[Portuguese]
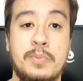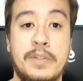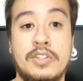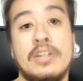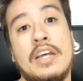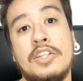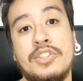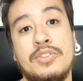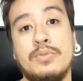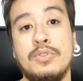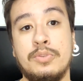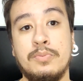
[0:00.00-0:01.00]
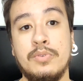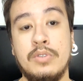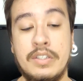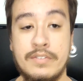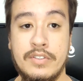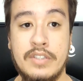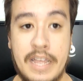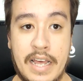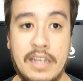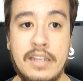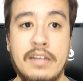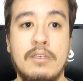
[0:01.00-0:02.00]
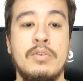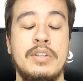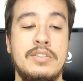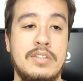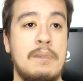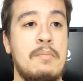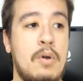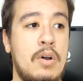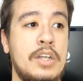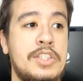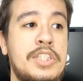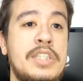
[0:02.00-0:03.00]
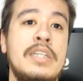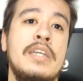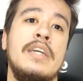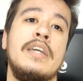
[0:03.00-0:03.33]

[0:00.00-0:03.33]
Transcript: personagens do último livro dela, O Riso da Morte,